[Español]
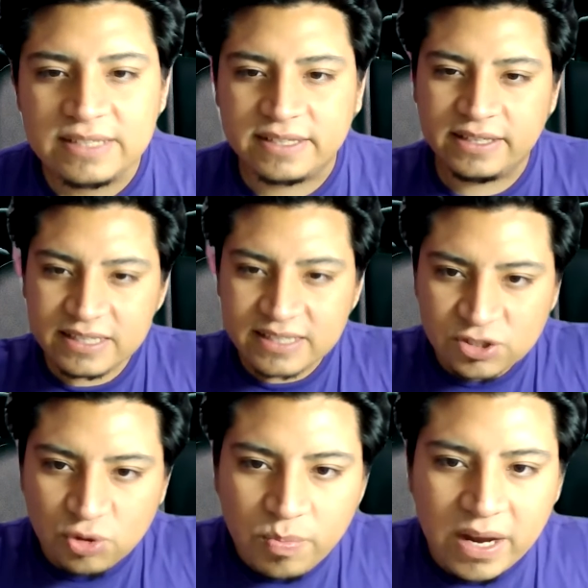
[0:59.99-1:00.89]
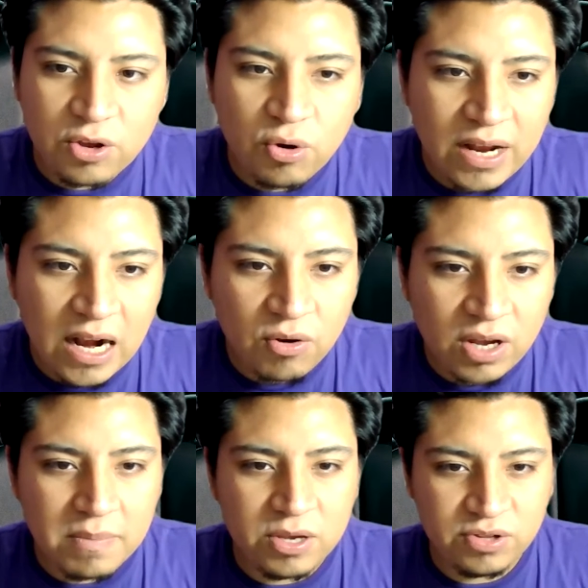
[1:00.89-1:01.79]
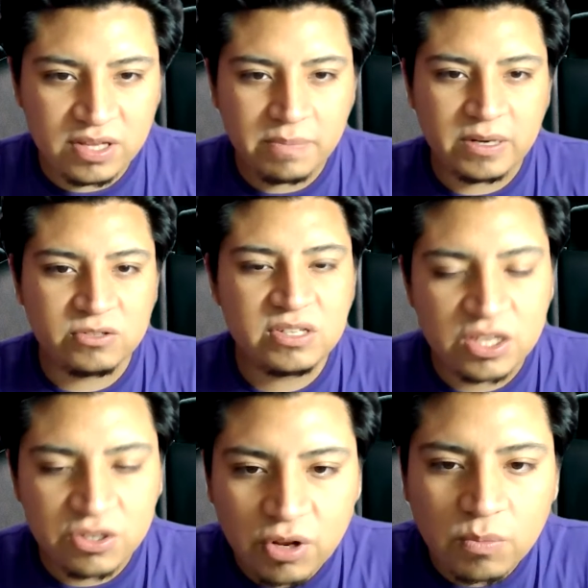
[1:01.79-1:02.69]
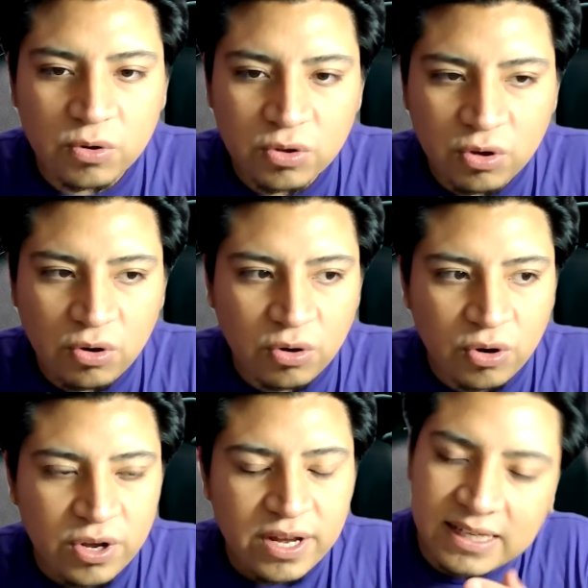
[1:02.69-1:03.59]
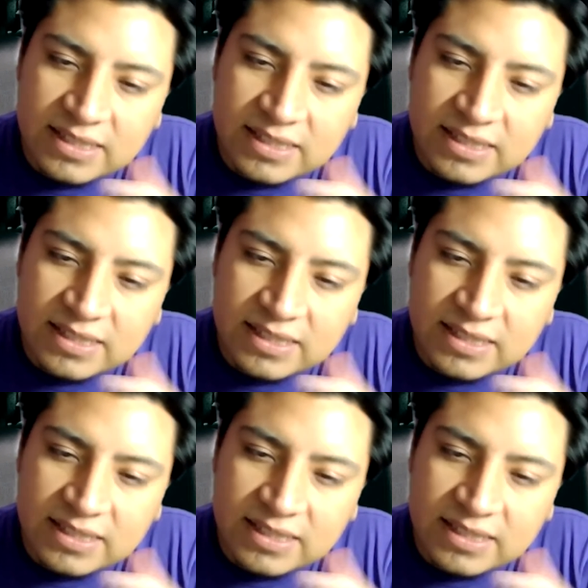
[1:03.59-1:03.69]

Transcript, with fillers: sentirse superior a algo que millones de personas en todo el mundo